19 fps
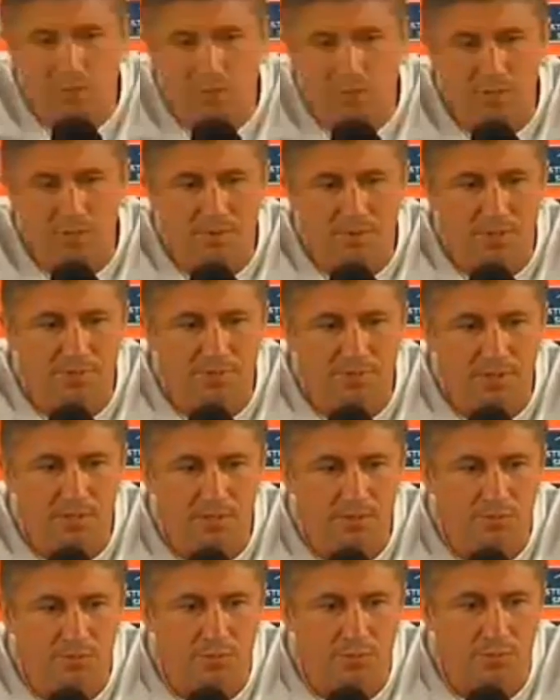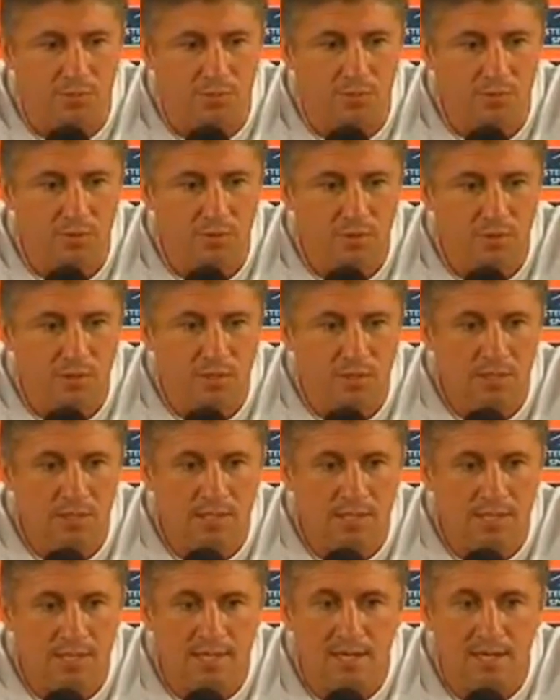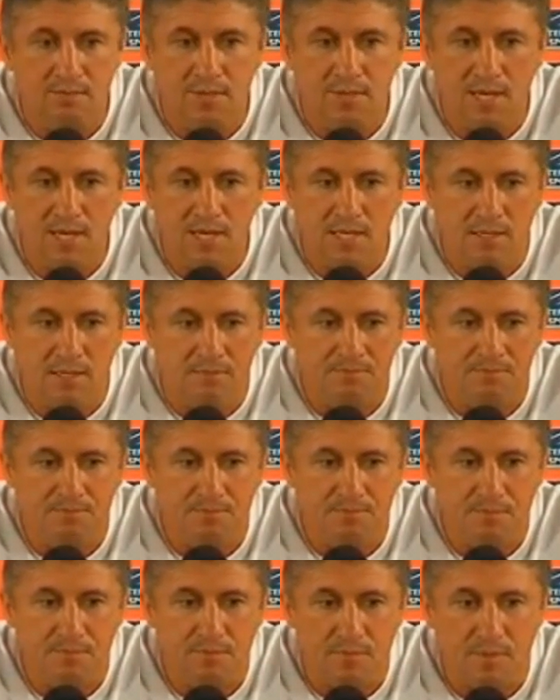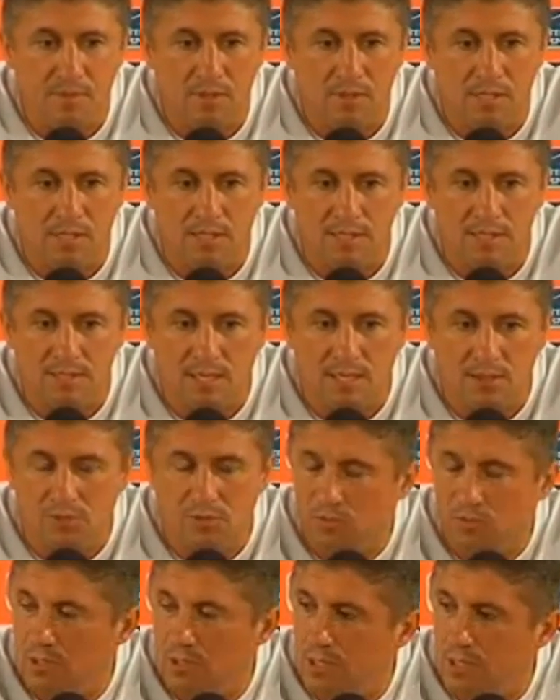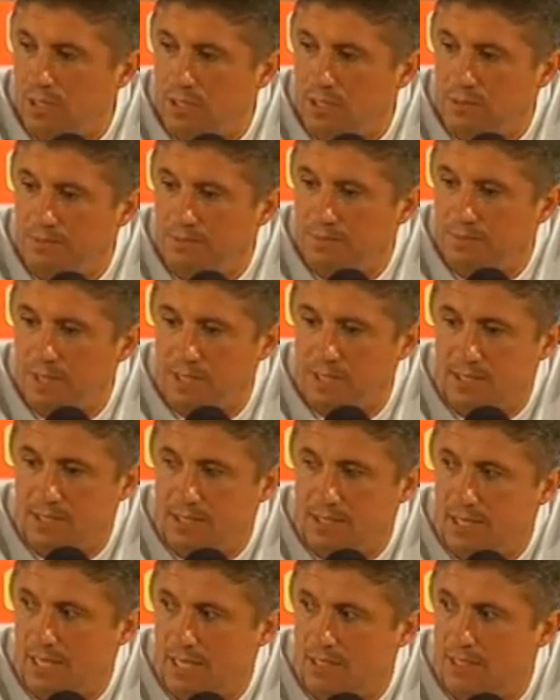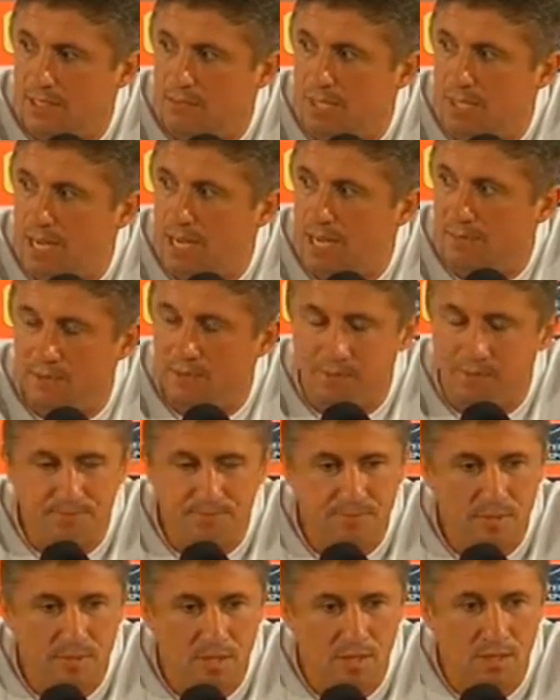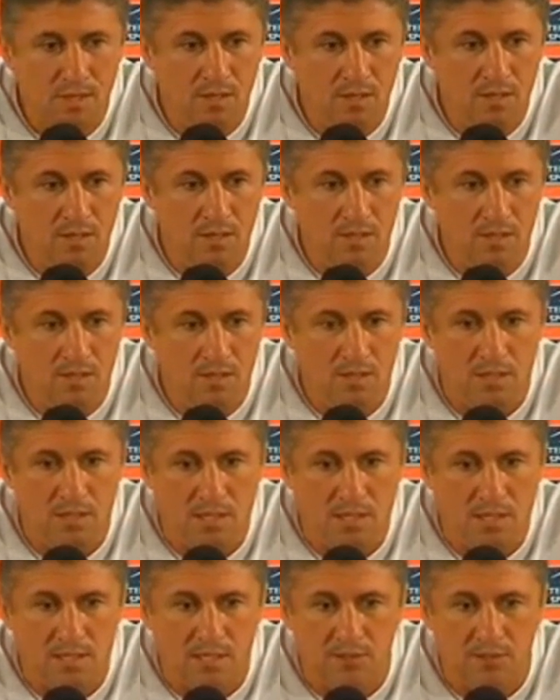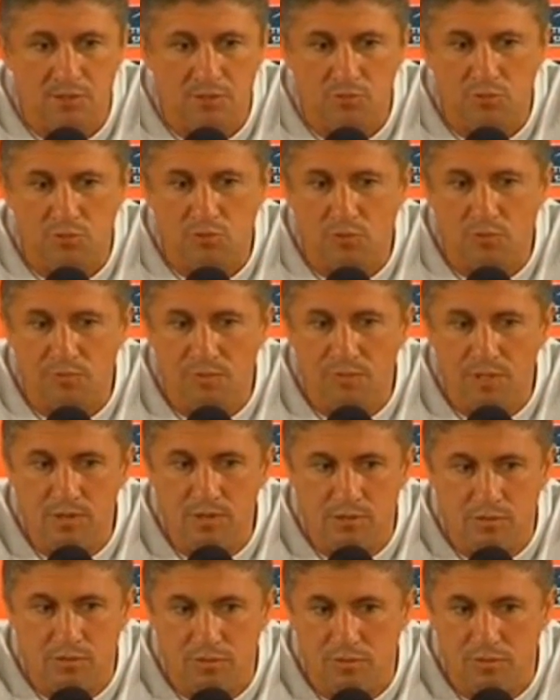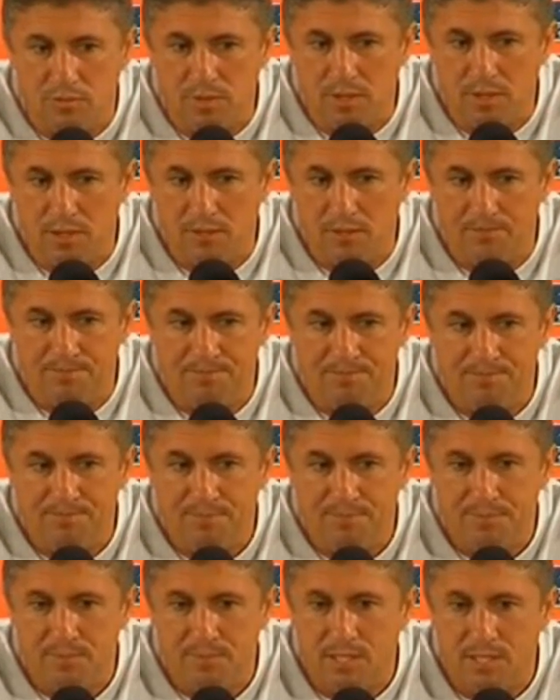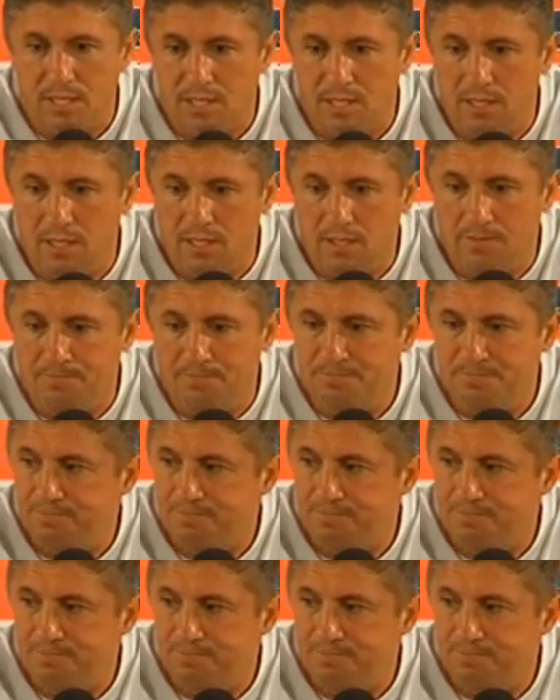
quindi preferisco tenere i miei, che ritengo degli attaccanti bravi e che sono convinto come, che